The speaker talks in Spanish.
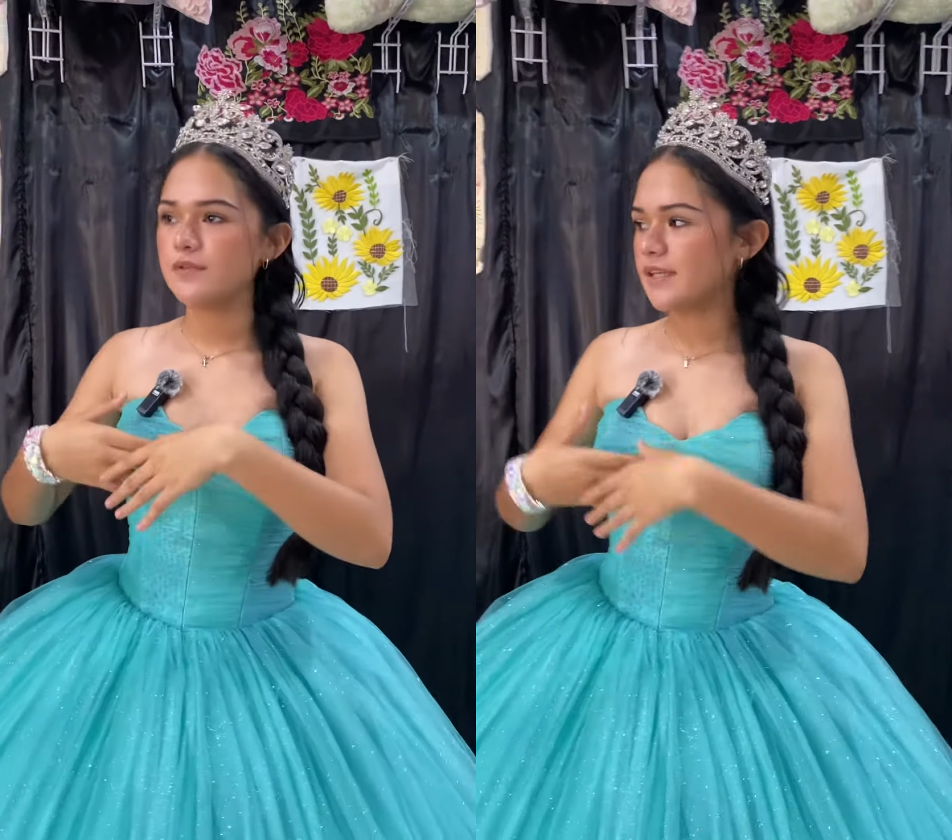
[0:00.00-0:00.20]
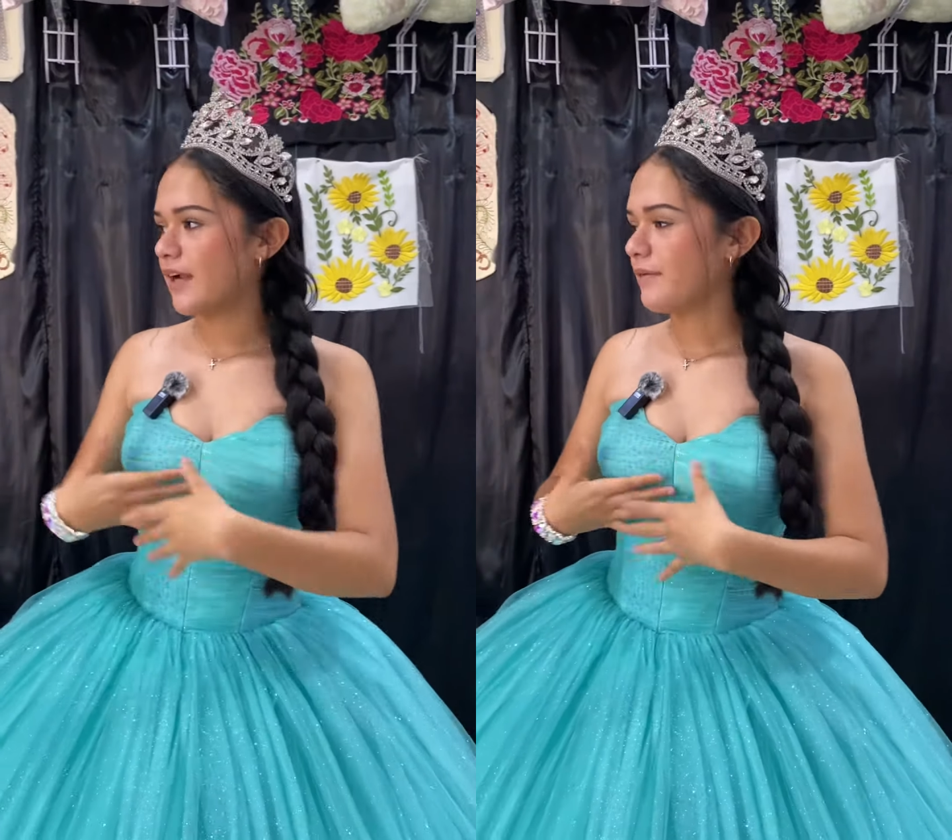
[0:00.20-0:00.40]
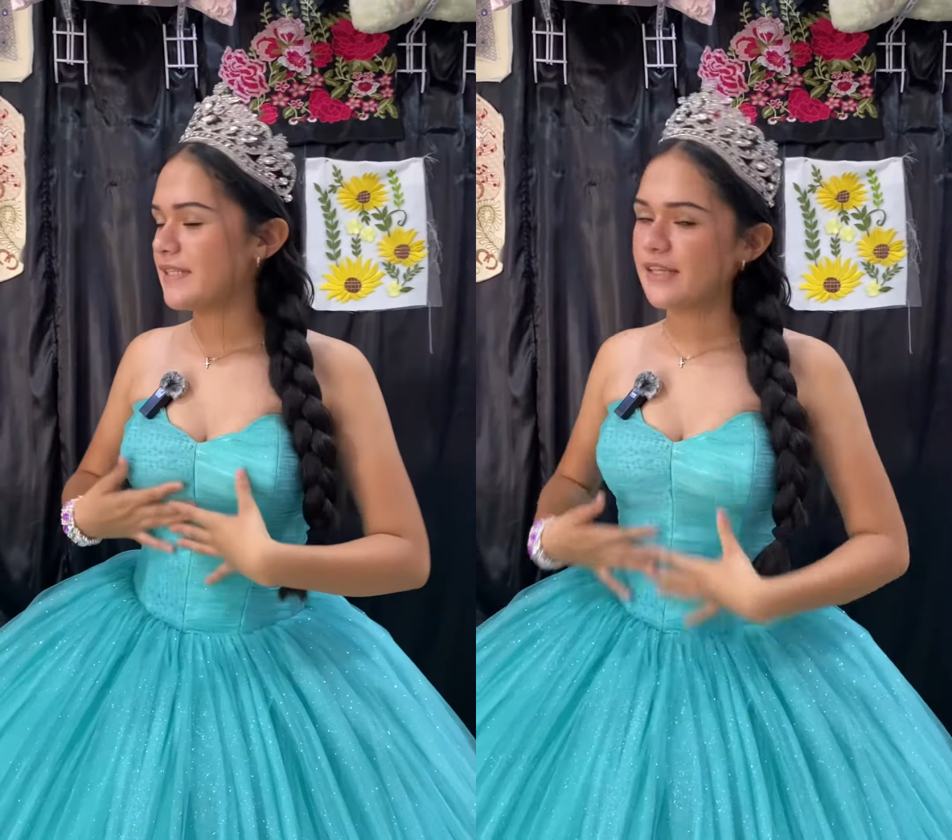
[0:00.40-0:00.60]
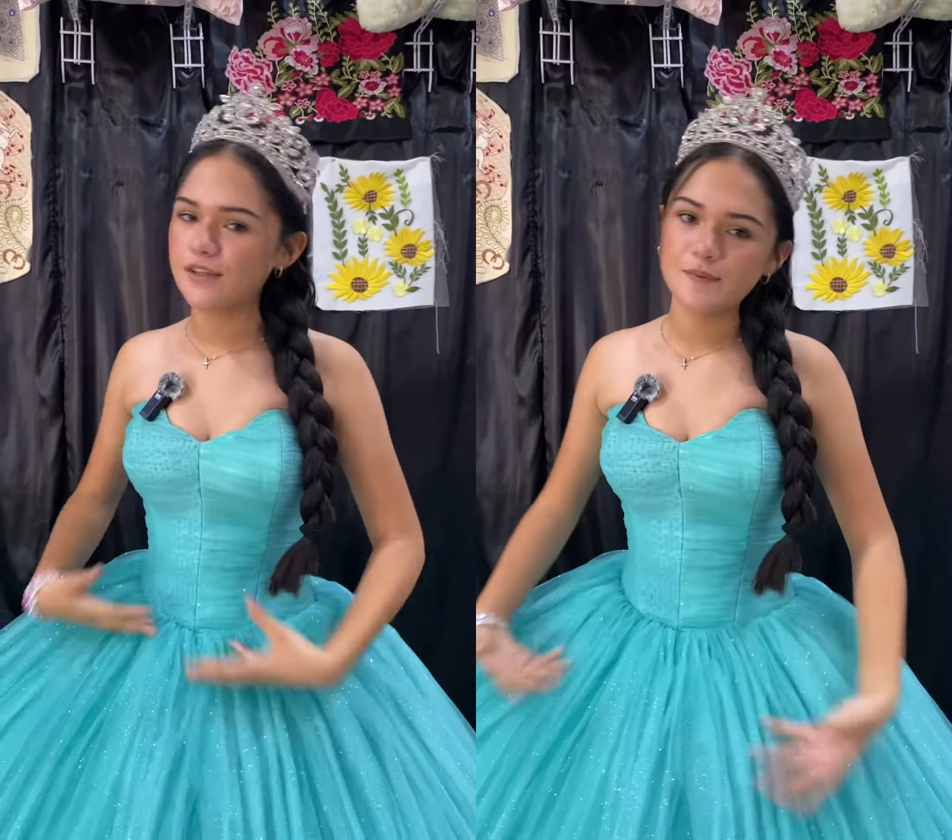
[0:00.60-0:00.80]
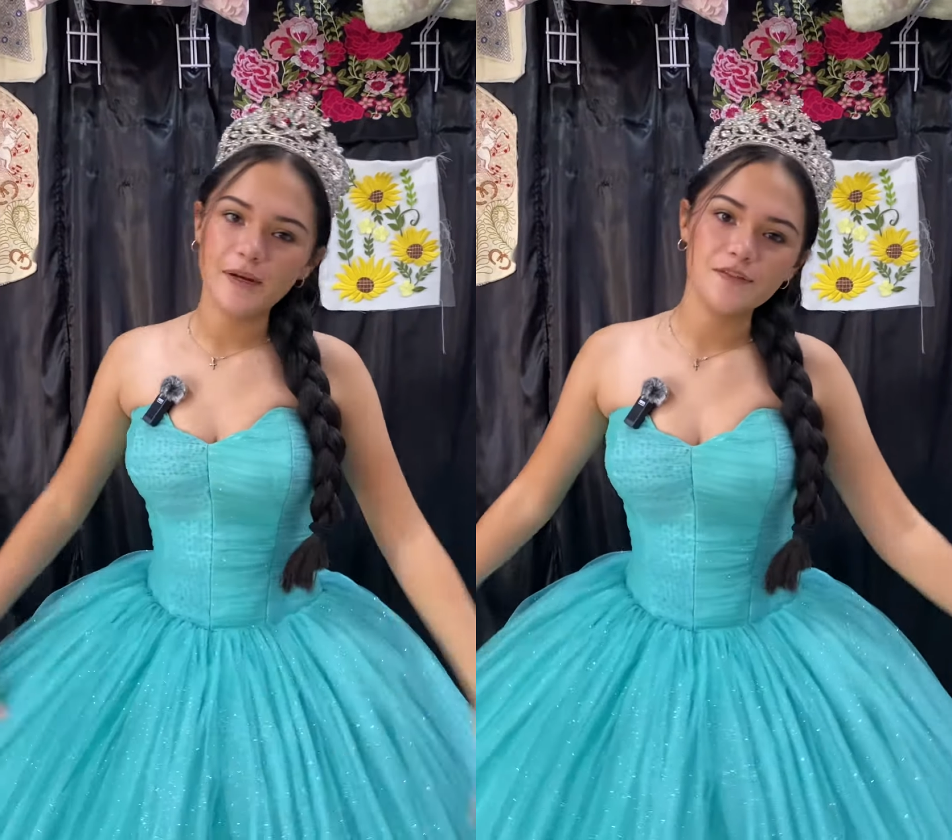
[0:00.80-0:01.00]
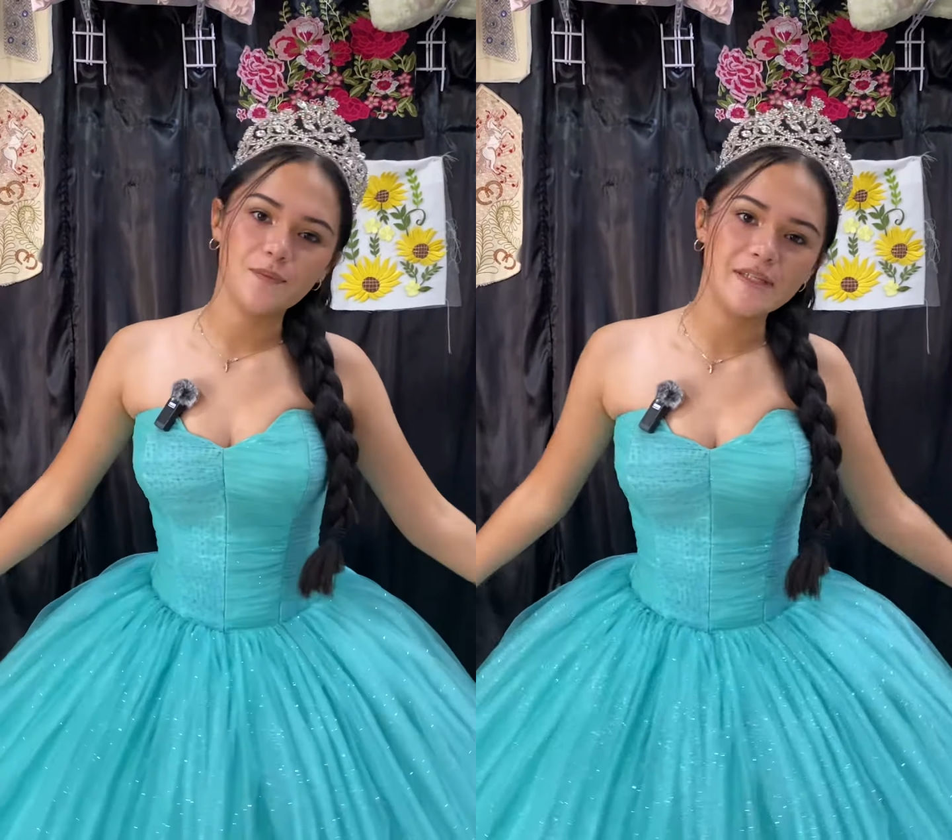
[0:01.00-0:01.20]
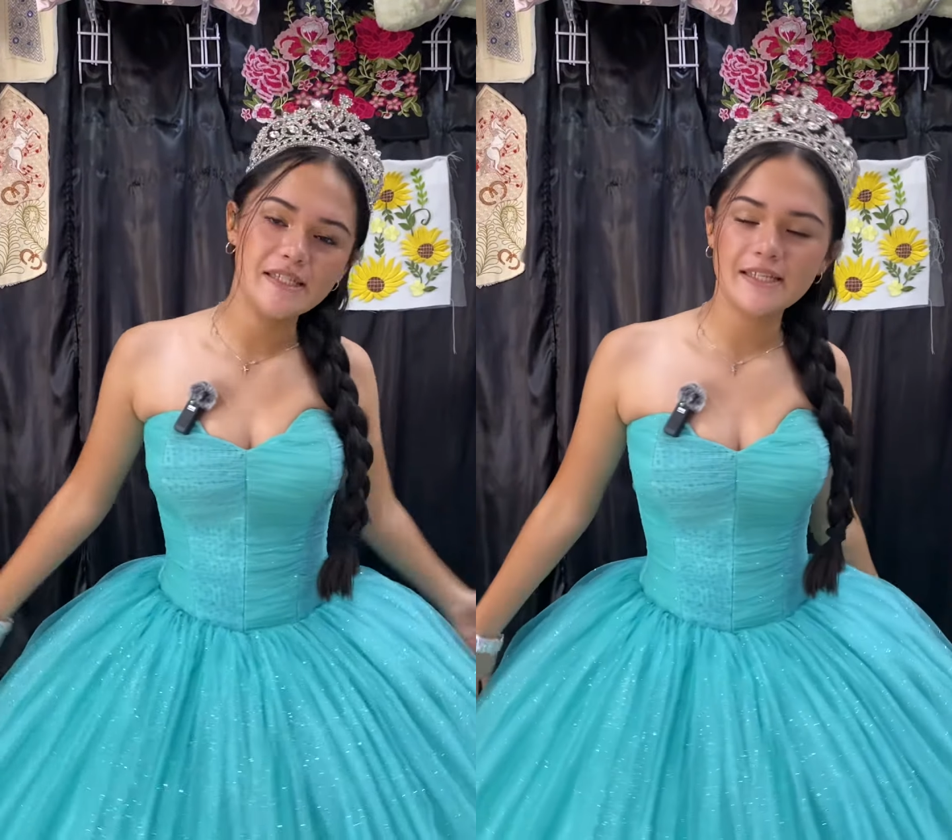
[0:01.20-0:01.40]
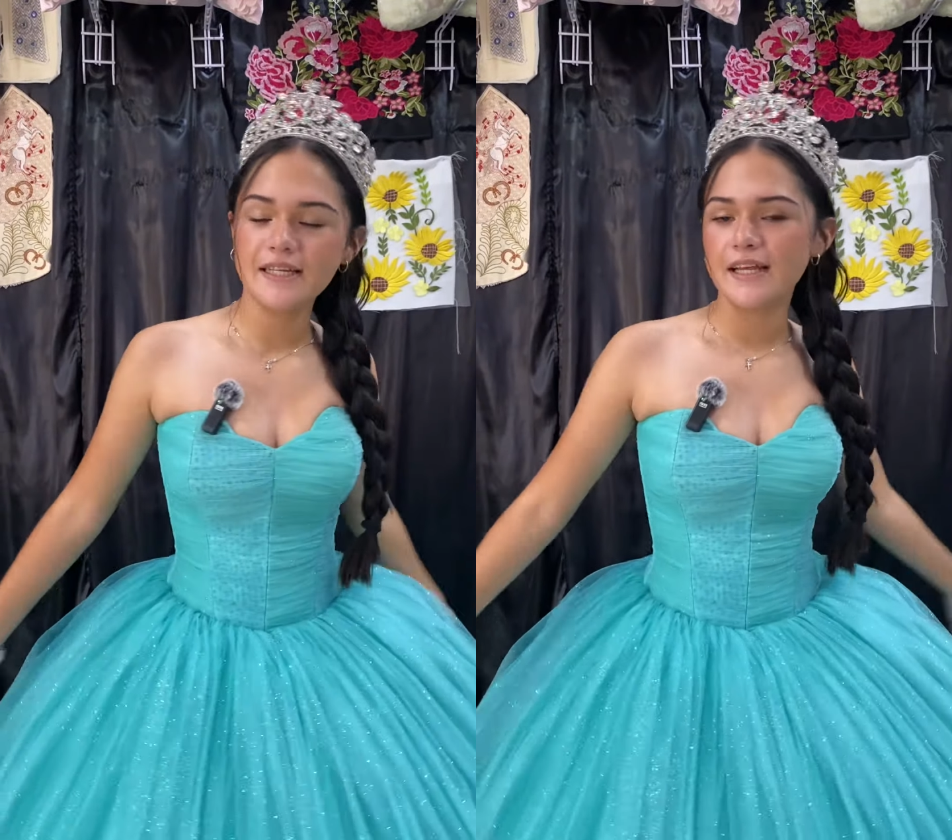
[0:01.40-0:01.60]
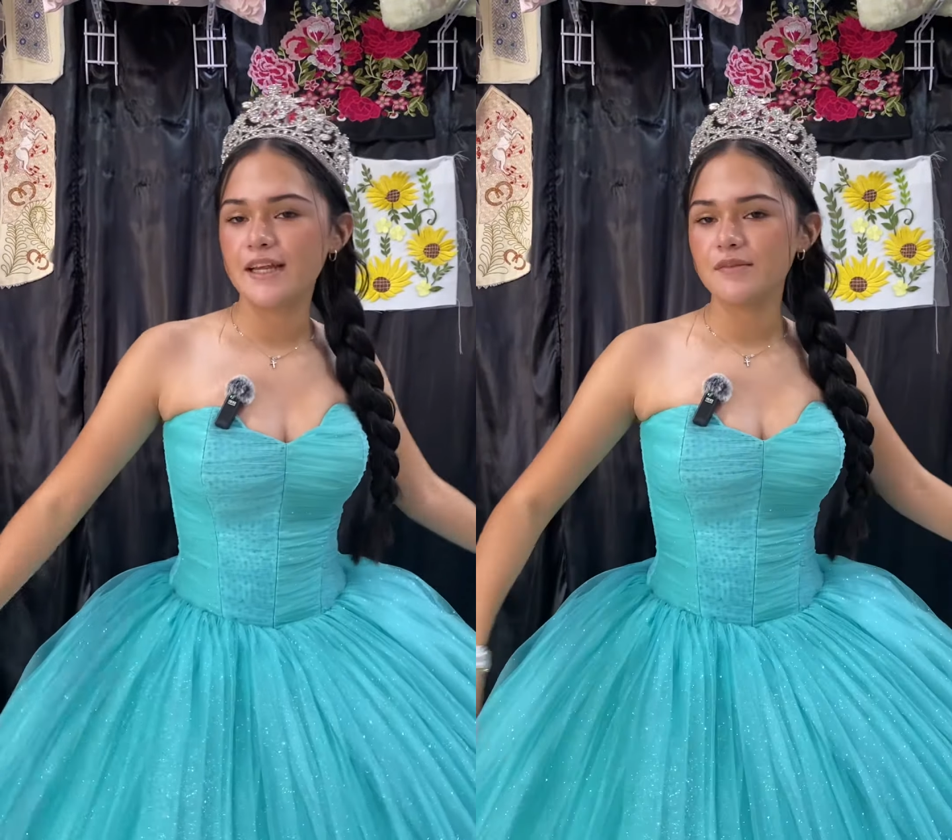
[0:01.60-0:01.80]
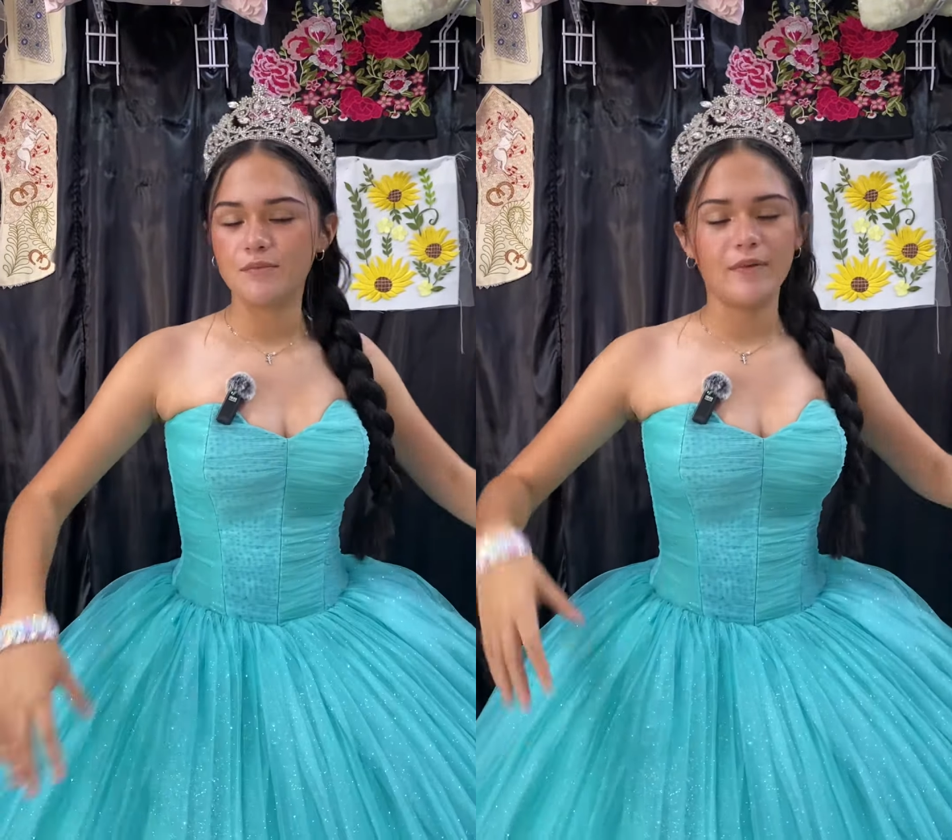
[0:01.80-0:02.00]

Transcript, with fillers: buscar vestidos para su princesa, quieren,